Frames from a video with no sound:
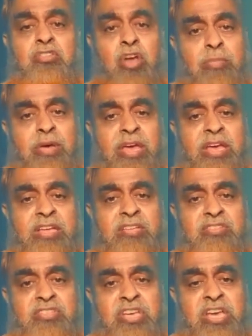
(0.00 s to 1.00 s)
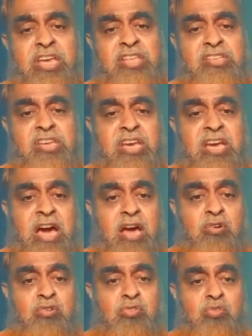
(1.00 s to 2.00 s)
তবে যে যে
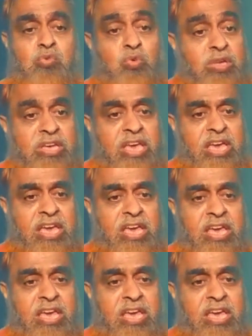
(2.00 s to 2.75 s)
কারণগুলিকে